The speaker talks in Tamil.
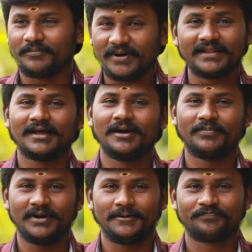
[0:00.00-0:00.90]

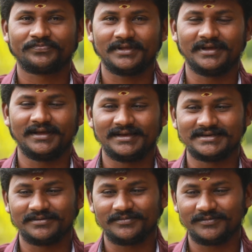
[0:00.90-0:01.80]

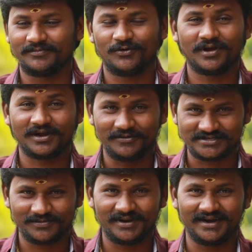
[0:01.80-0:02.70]
பாதுகாப்பாக
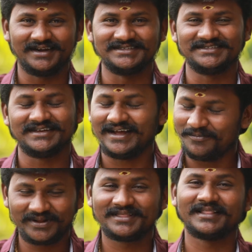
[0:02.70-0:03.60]
முகக்கவசம்லாம் அணிஞ்சு
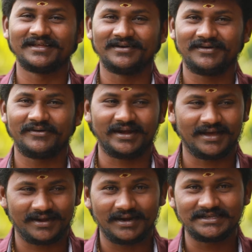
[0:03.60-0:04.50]
அப்படி தான் அந்த விழாவை
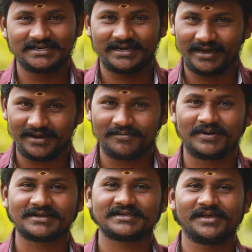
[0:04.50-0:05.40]
நாங்கள் அடிச்சிருக்க எல்லா
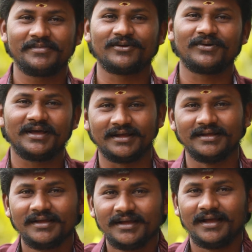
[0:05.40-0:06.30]
ப்ளக்ஸ்லையுமே கூட
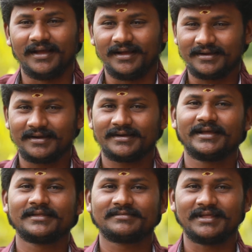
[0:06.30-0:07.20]

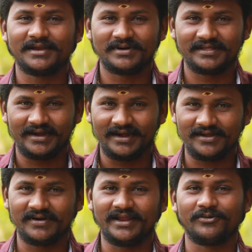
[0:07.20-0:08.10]
கட்டாயம் தனிமனித
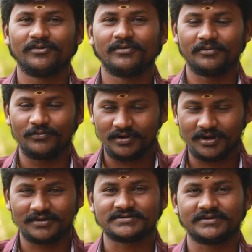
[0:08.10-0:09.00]
இடைவெளியவும்
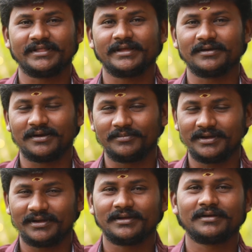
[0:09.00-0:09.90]
முகக்கவசத்தையும்
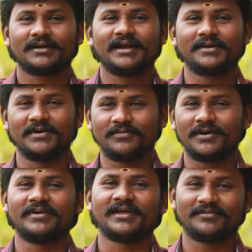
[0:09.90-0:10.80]
நம்ம
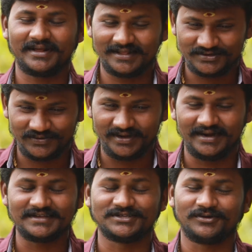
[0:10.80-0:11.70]
கடைபிடிப்போம் அப்படிங்கிற மாதிரி தான் சொல்லி
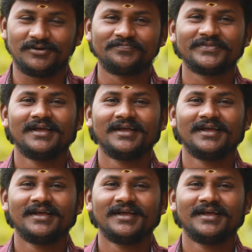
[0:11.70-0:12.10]
அடிச்சிருக்கோம்